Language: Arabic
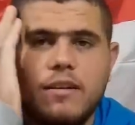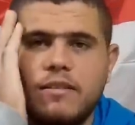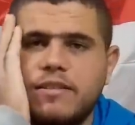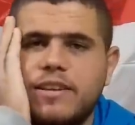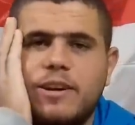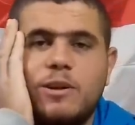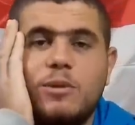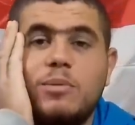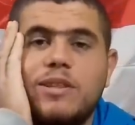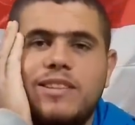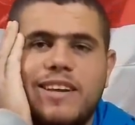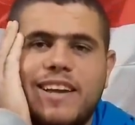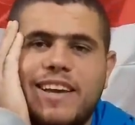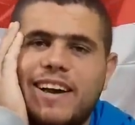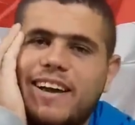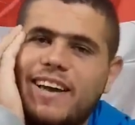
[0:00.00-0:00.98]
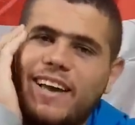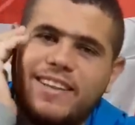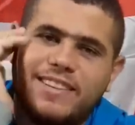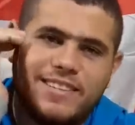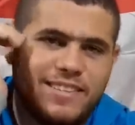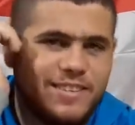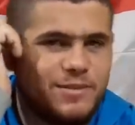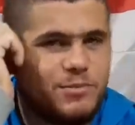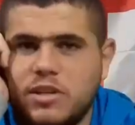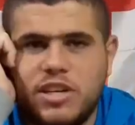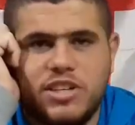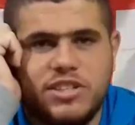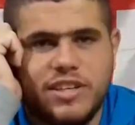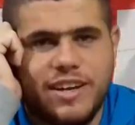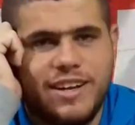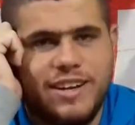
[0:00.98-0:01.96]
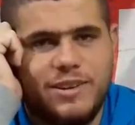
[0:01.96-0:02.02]
زي ما بدك يا حياتي بكيش
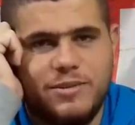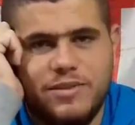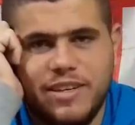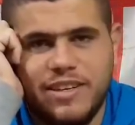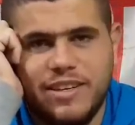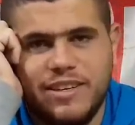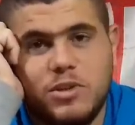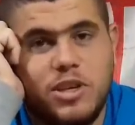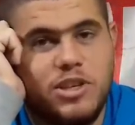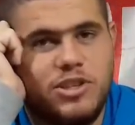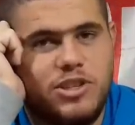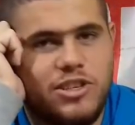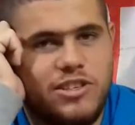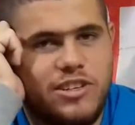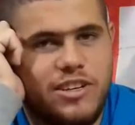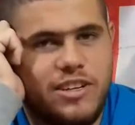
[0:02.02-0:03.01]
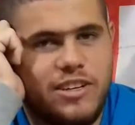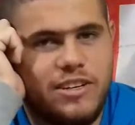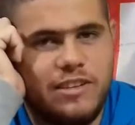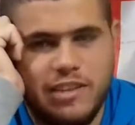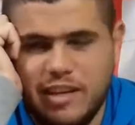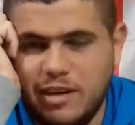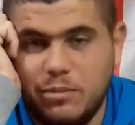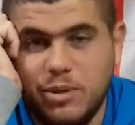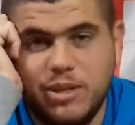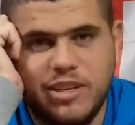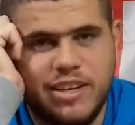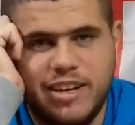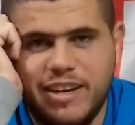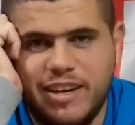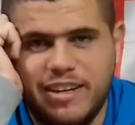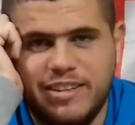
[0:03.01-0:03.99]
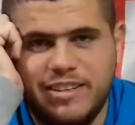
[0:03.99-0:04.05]
تخلفي بكيش تجلي انا بجلي
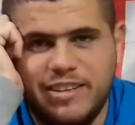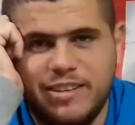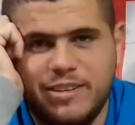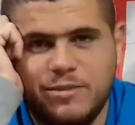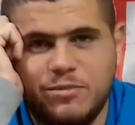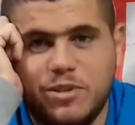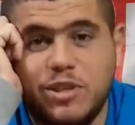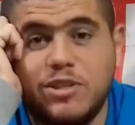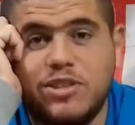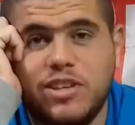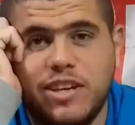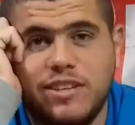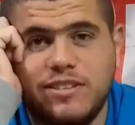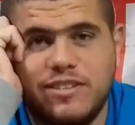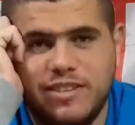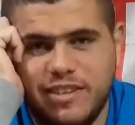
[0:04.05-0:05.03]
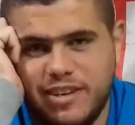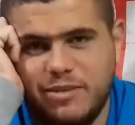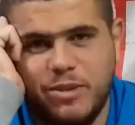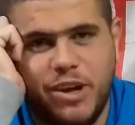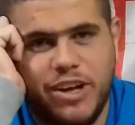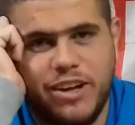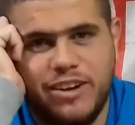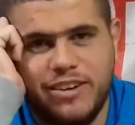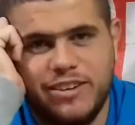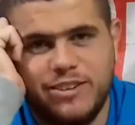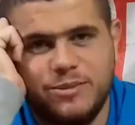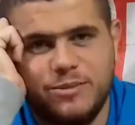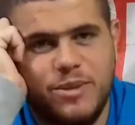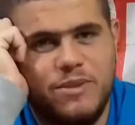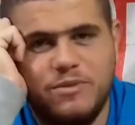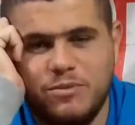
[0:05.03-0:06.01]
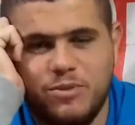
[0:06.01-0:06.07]
عادي بكيش تكنسي انا
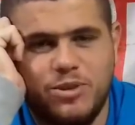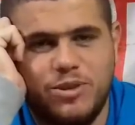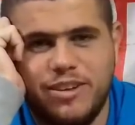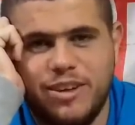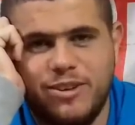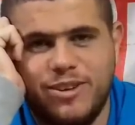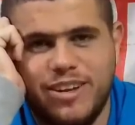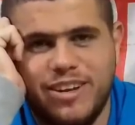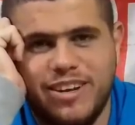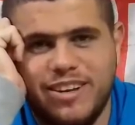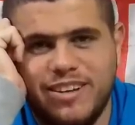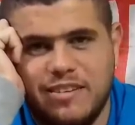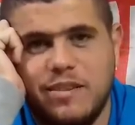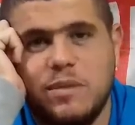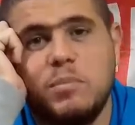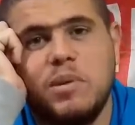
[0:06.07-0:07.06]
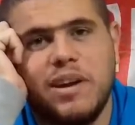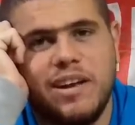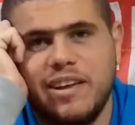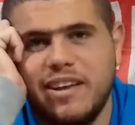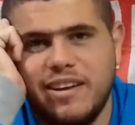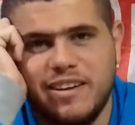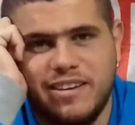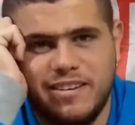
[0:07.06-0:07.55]
بكنس ما في مشكله والله البرع يعني.